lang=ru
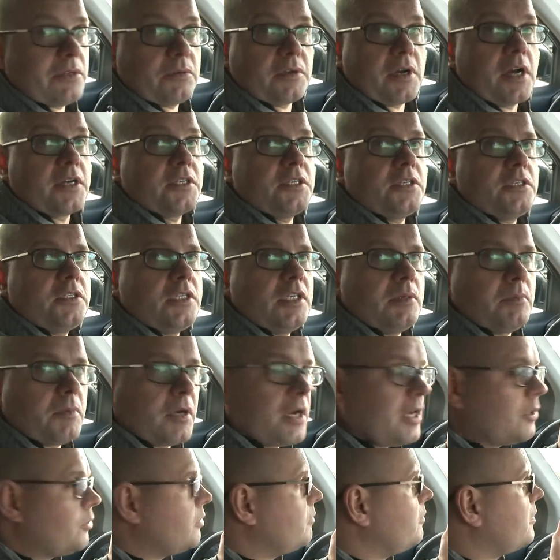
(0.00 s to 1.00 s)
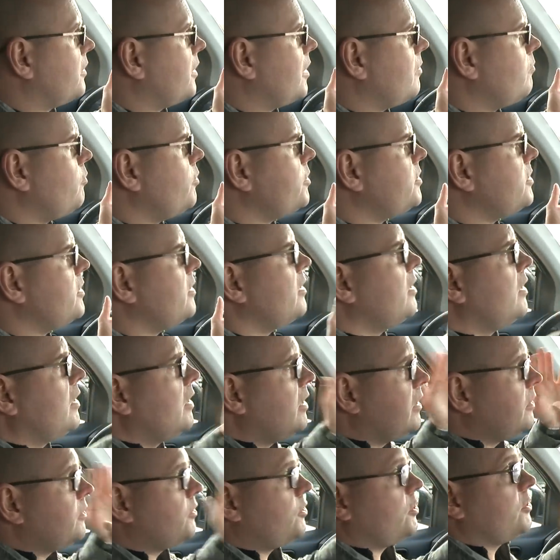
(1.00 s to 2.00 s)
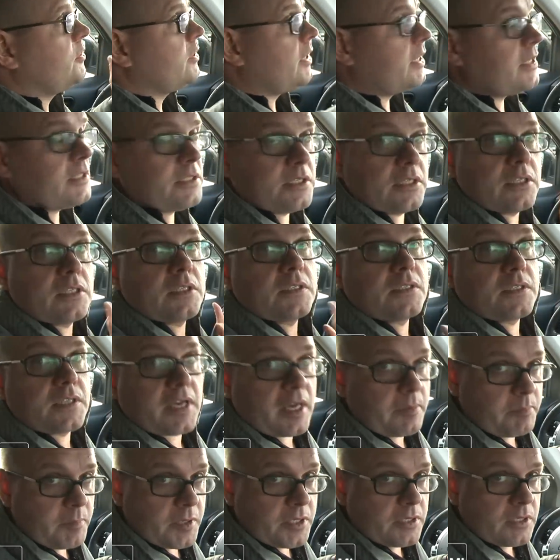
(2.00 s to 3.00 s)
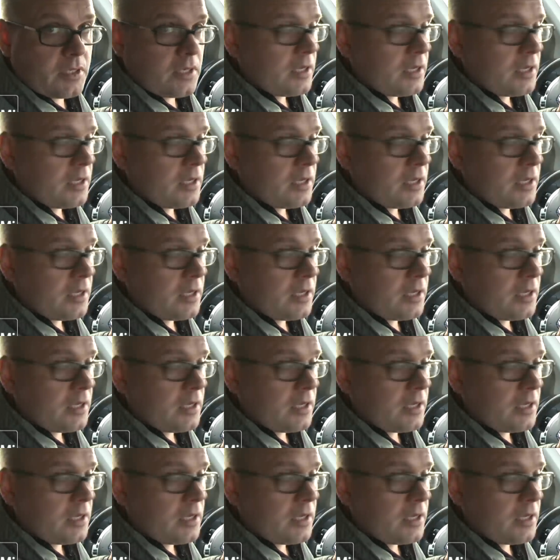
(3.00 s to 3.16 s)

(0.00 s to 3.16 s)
того, как система готова к работе, начинается запись.